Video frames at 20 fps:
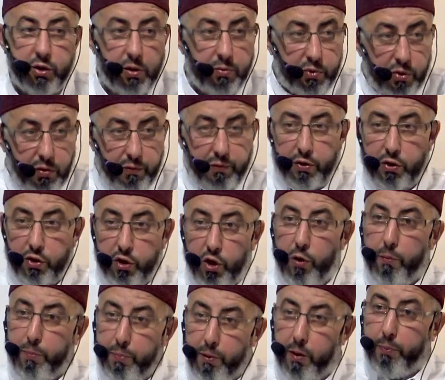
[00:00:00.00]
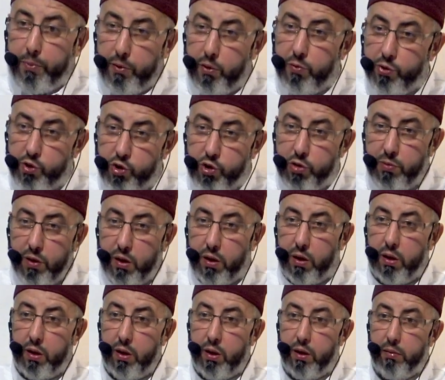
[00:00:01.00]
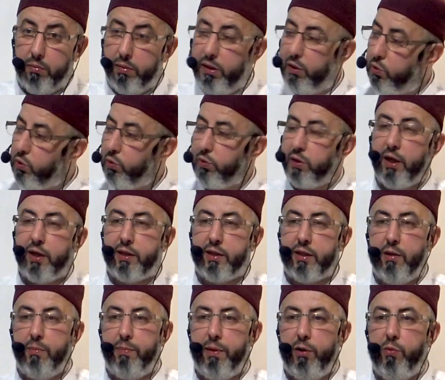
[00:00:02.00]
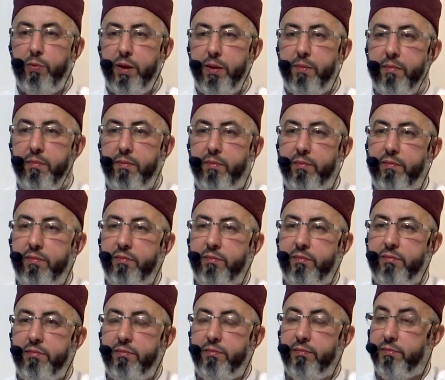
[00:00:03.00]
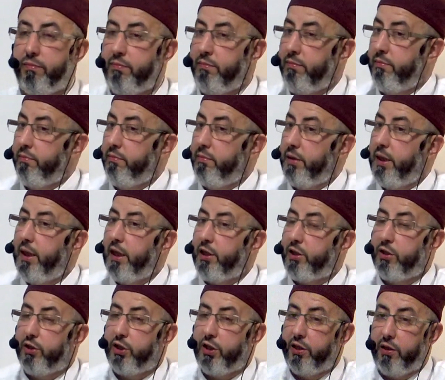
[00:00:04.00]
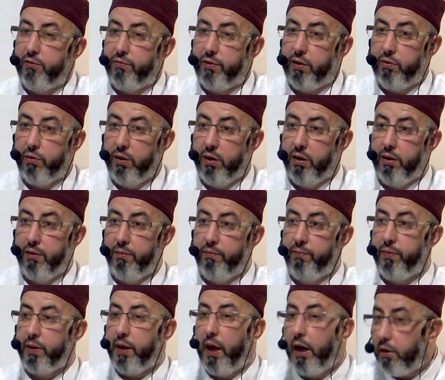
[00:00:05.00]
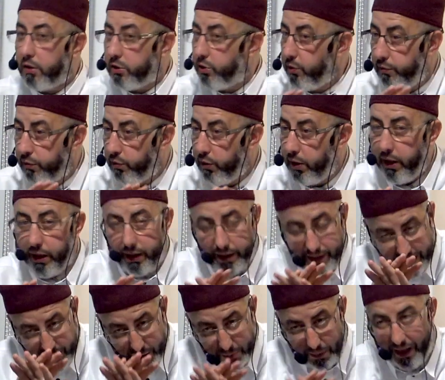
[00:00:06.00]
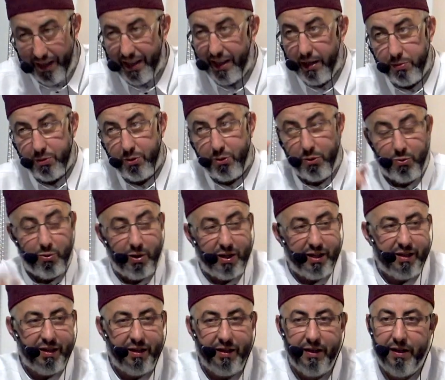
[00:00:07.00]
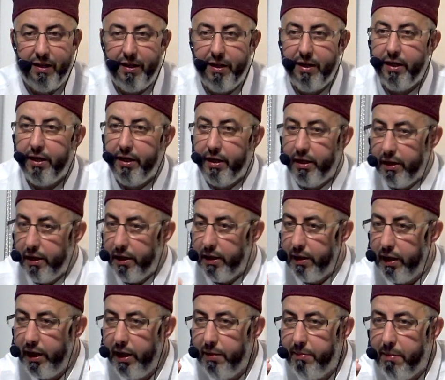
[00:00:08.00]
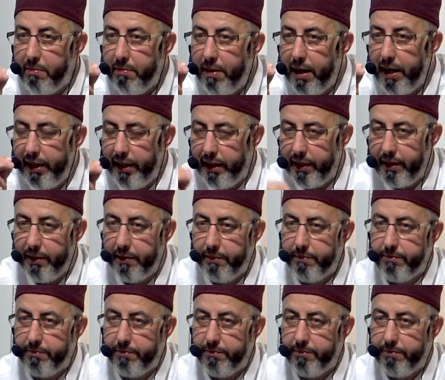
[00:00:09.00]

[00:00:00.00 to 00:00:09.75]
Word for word: sommes devant deux peuples musulmans, mais le contexte n'est pas le même. Il a changé ses fatwas. Alors je vais vous donner, et ça je m'arrête là parce que le waqt. L'imam Malik,